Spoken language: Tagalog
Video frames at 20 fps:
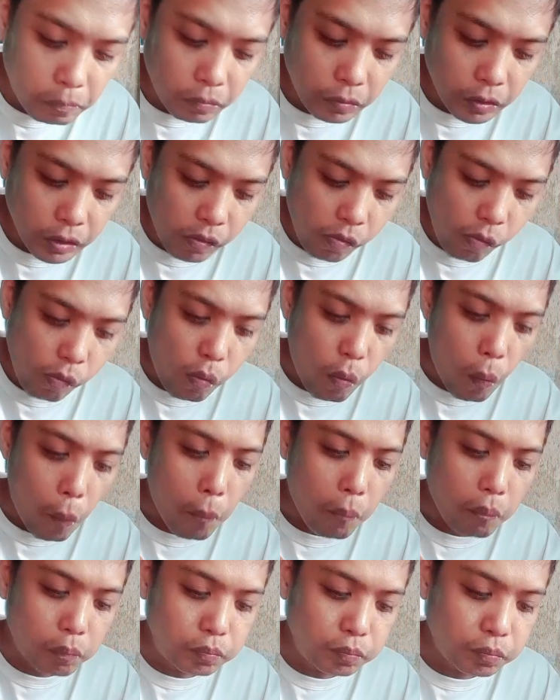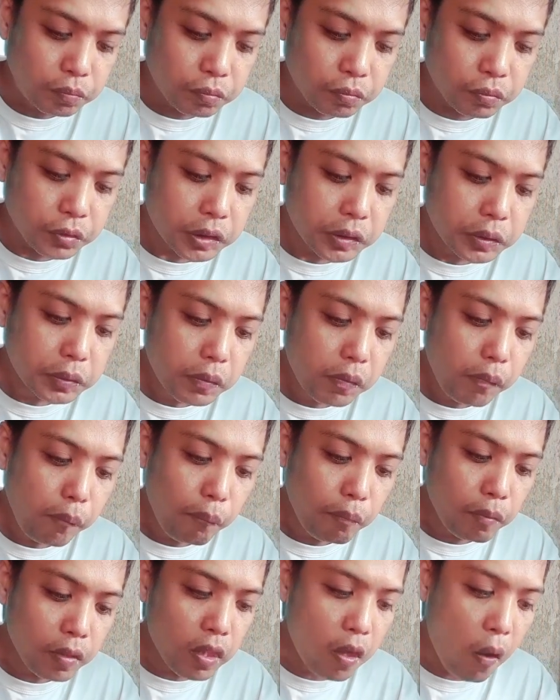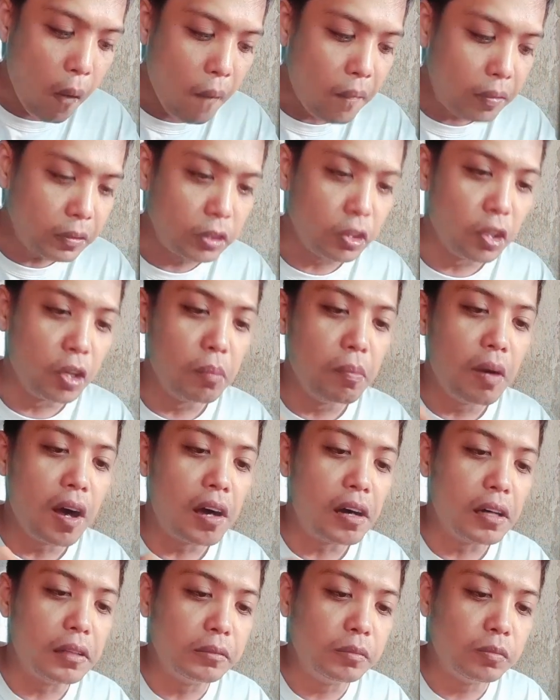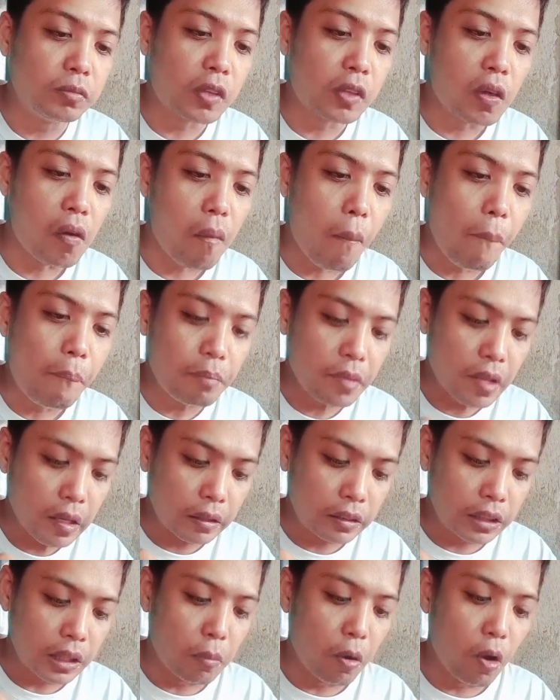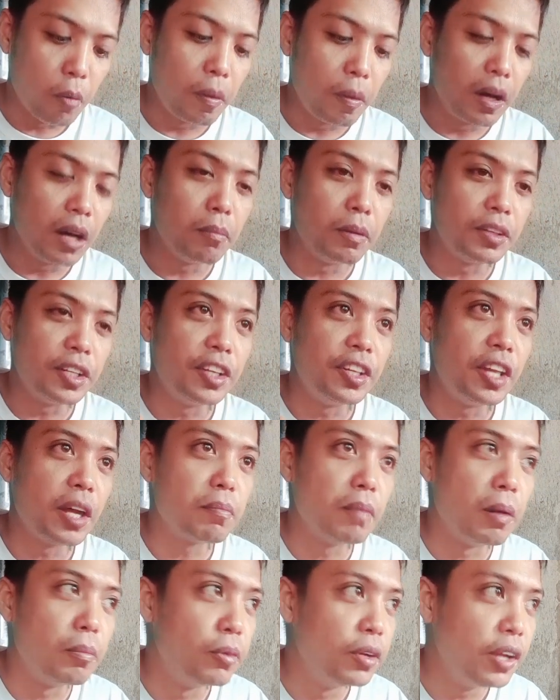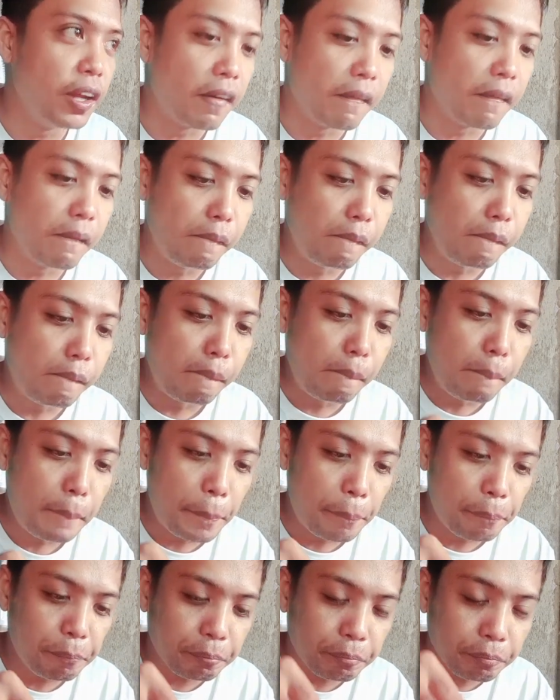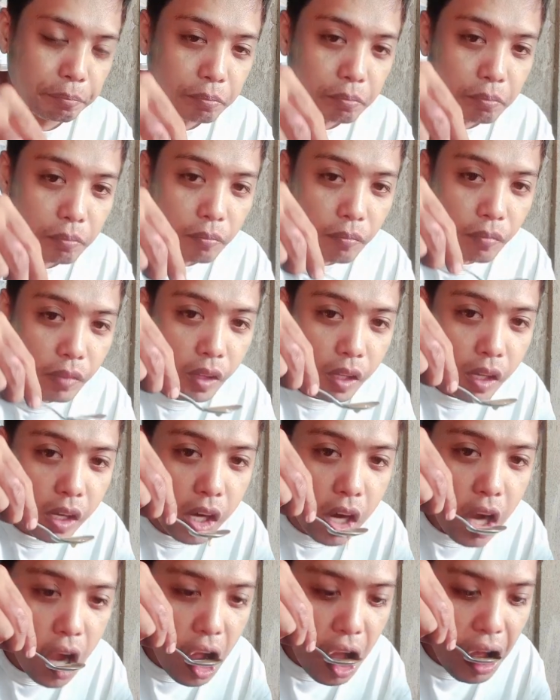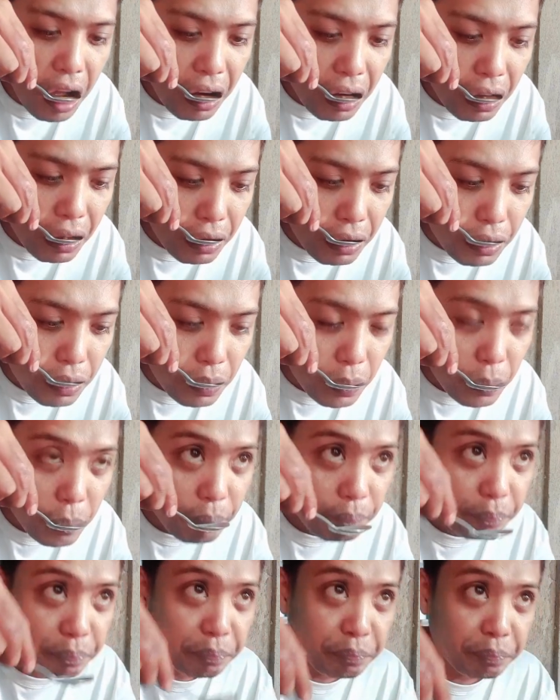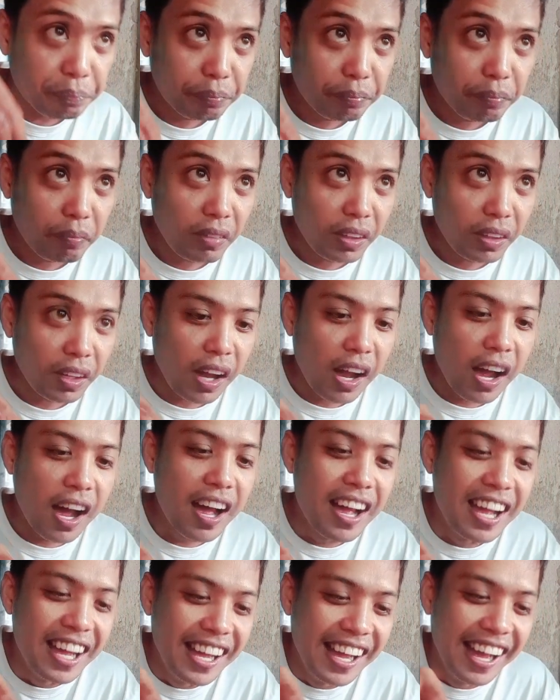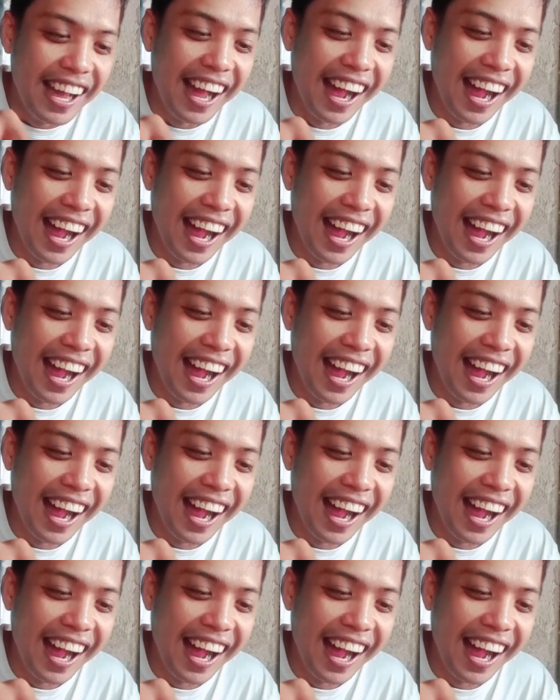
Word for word: Ah, kinakausap ko sila dyan kasi para hindi boring. ayun Ayan. Oh. Nakikipag-usap naman ni sila sa akin. Sarap niyan guys oh.